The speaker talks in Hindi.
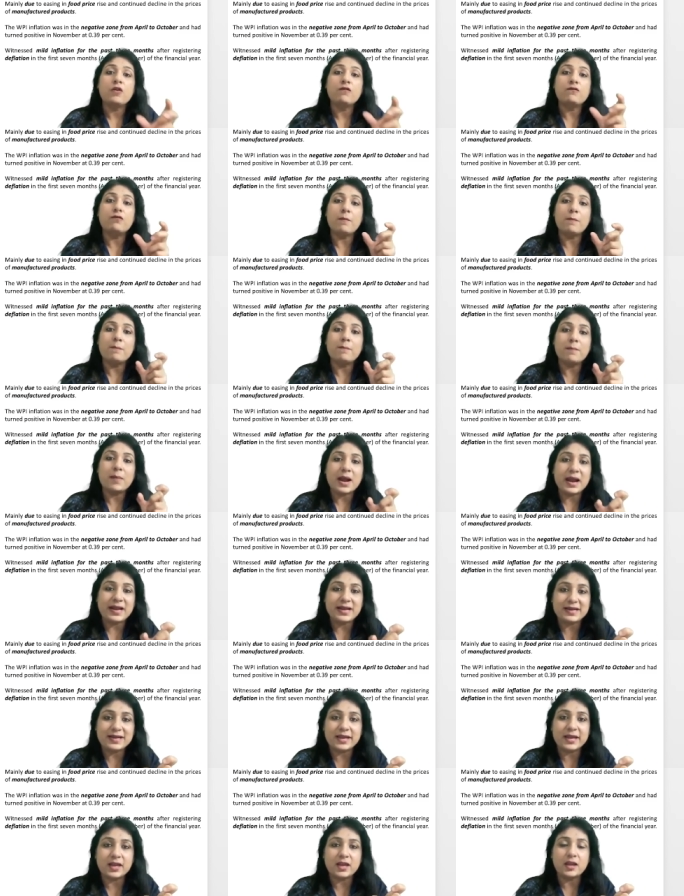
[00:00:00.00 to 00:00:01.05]
वो
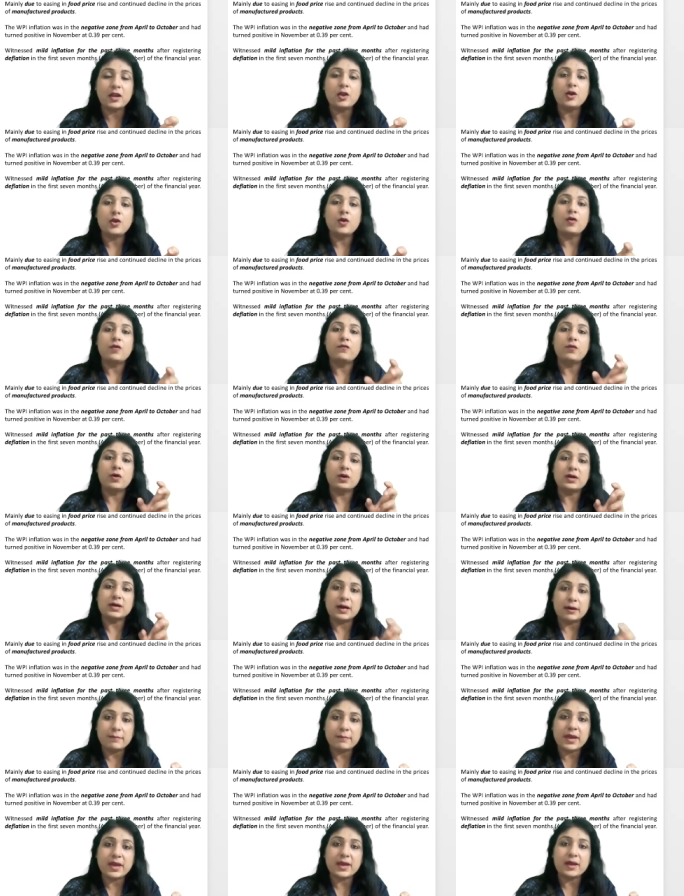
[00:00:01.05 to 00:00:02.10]
माइल्ड है वो
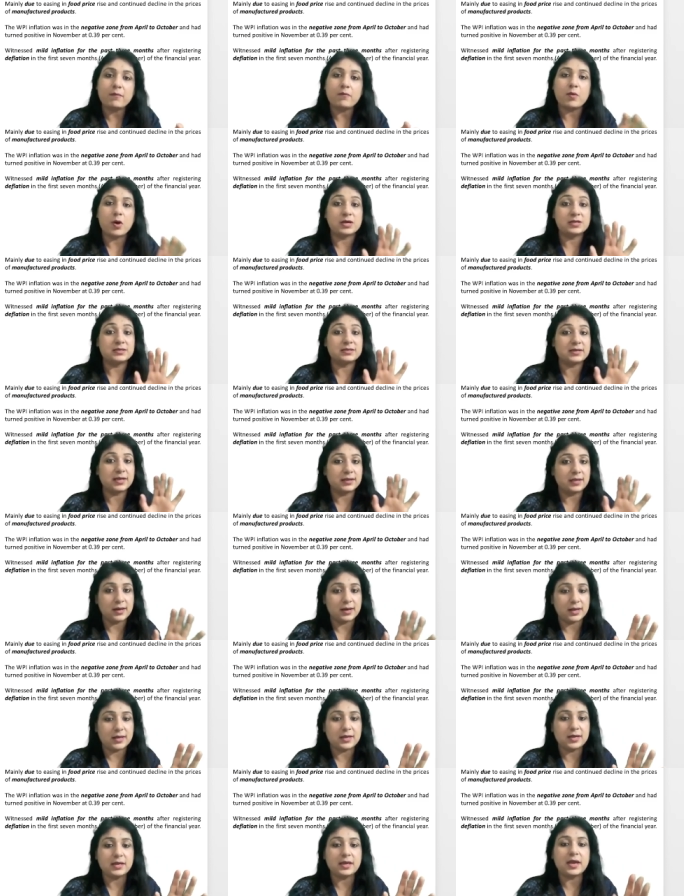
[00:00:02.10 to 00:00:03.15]
कम है बहुत ज़्यादा
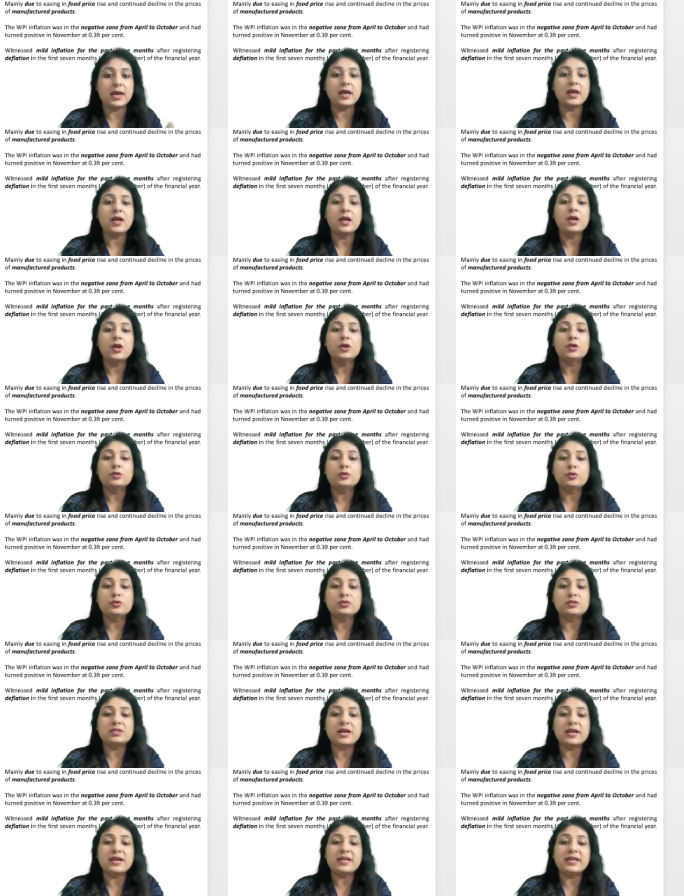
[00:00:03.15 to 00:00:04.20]
नहीं है
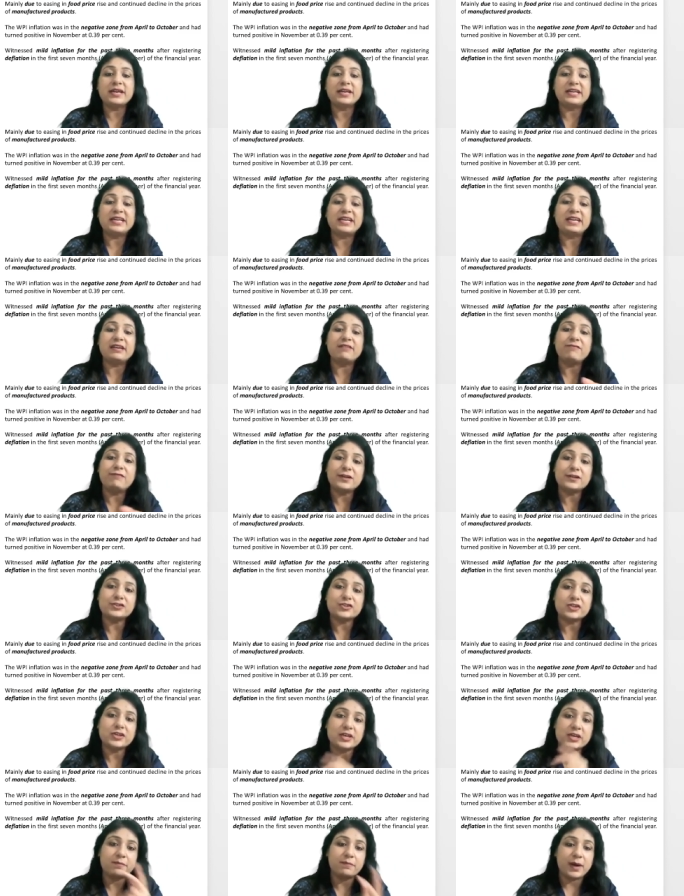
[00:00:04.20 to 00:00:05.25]
दूसरा ये
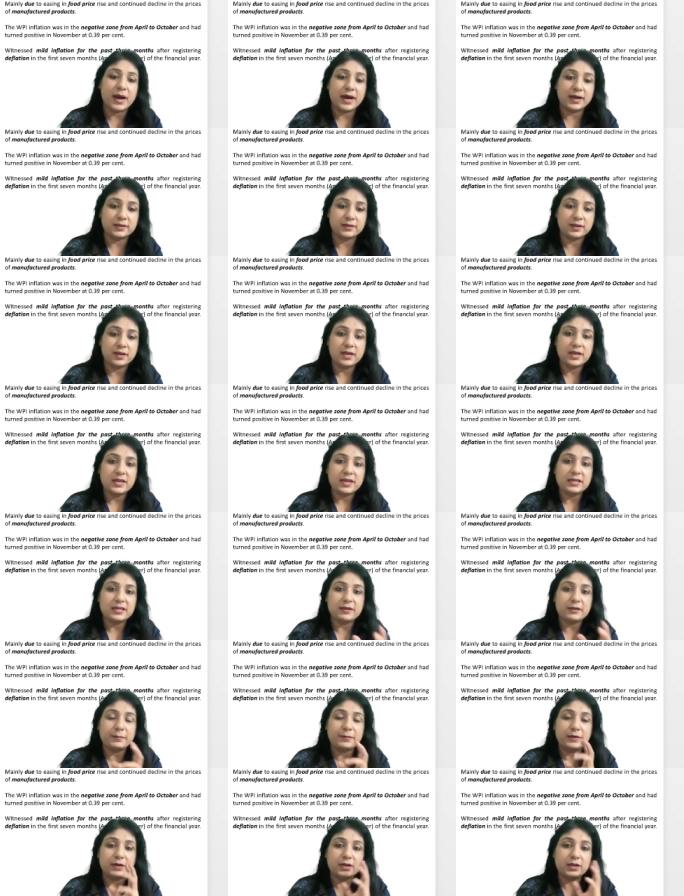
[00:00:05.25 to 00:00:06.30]
डीफ्लेशन के बाद
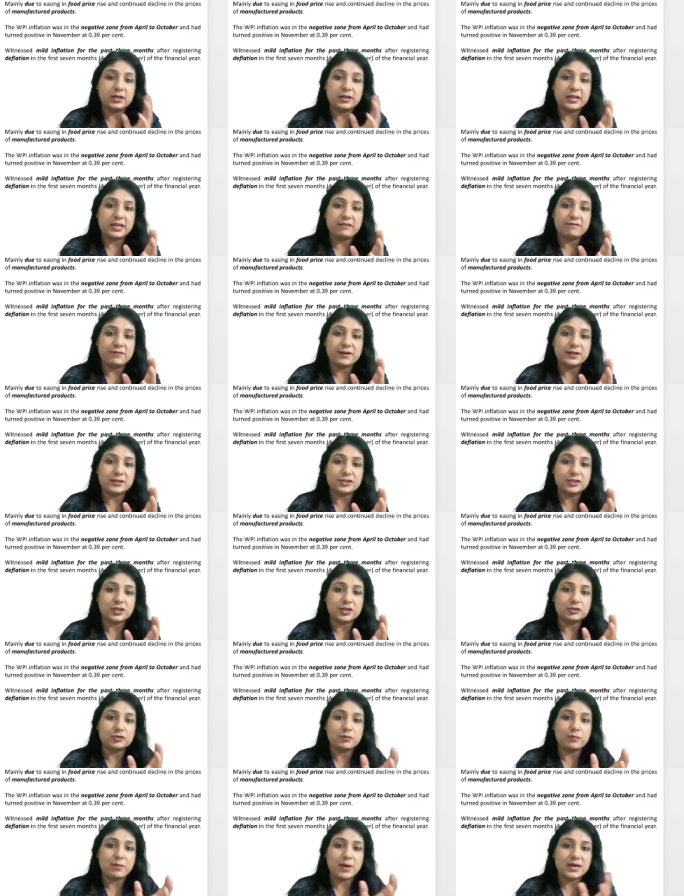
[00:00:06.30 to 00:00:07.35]
ये डीफ्लेशन
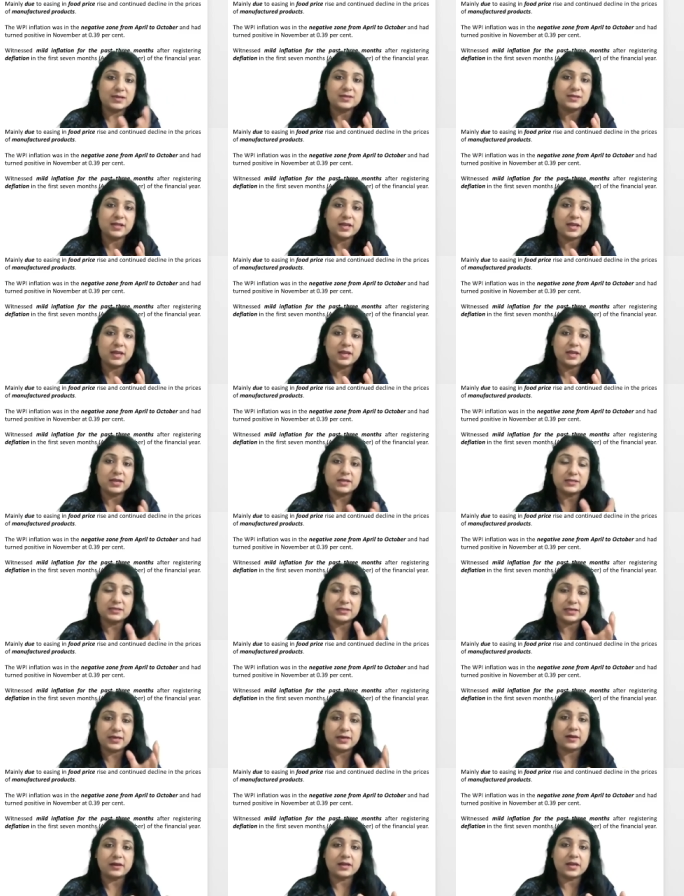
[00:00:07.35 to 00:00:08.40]
के जो मंथ्स थे इस
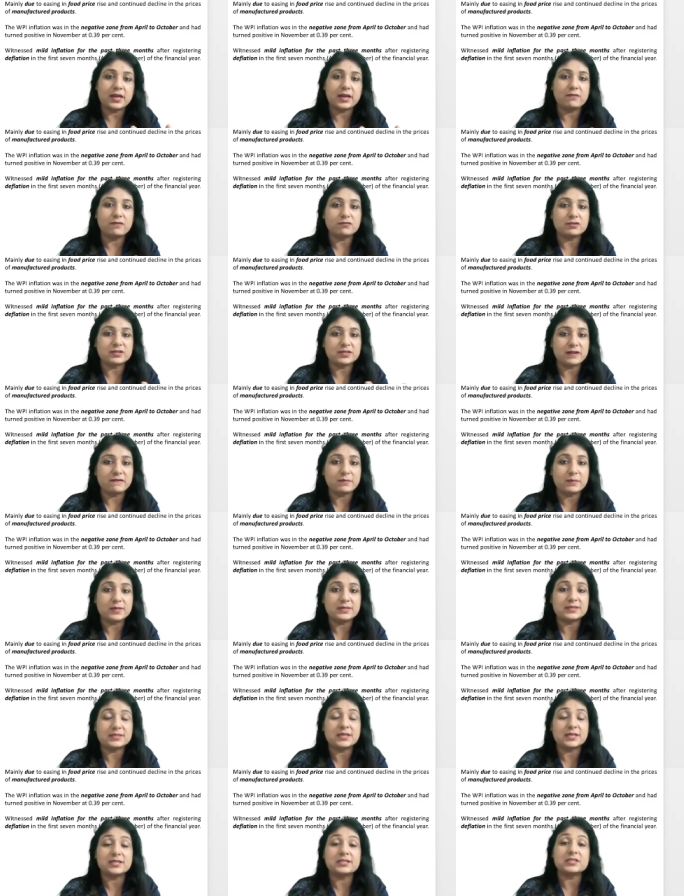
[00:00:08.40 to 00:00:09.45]
ईयर के वो सेवन
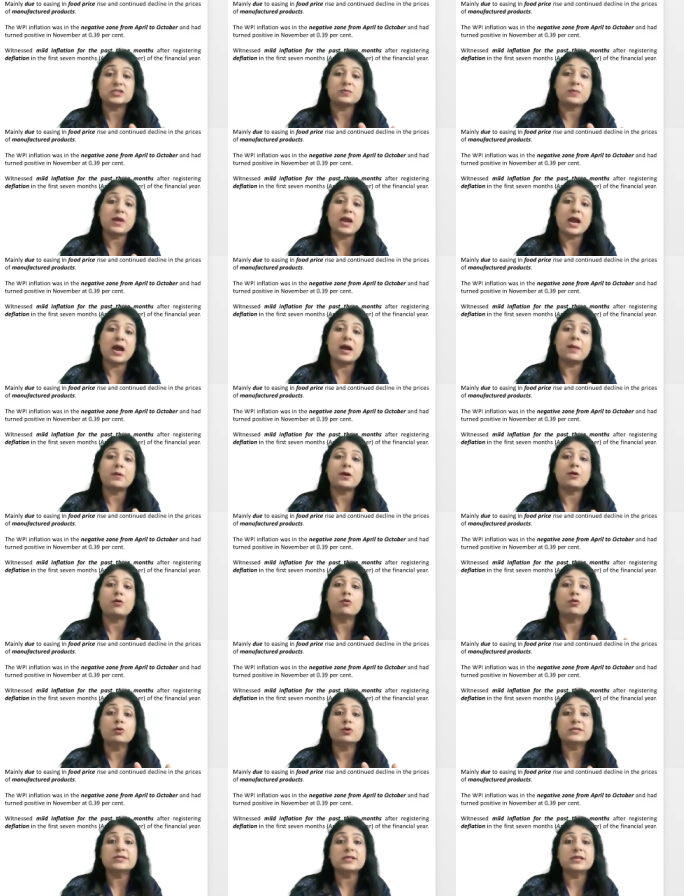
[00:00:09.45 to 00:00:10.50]
मंथ्स थे जिसमें आपका
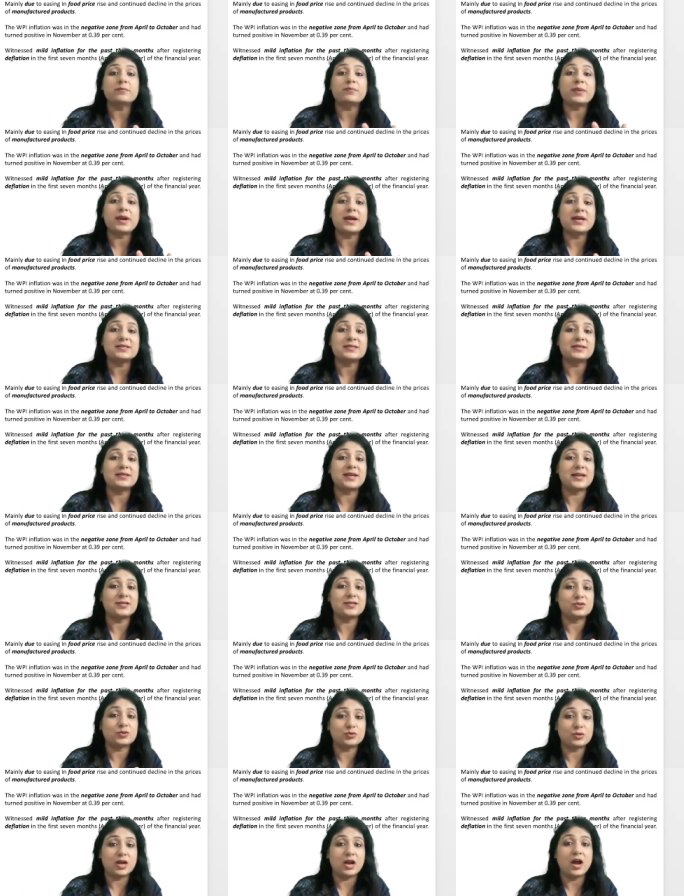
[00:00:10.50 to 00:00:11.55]
होलसेल प्राइस
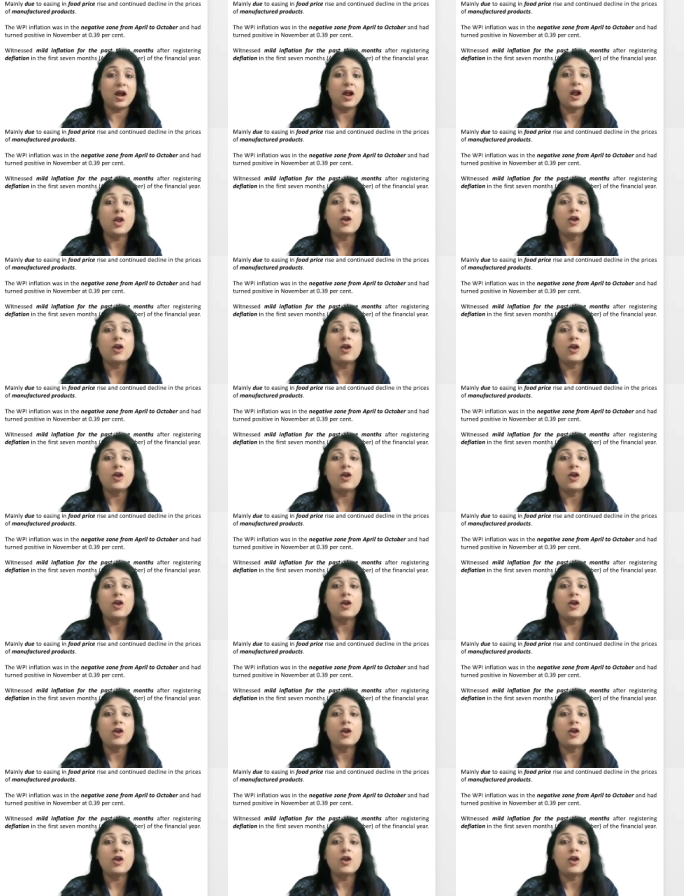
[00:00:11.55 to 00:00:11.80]
इंडेक्स जो था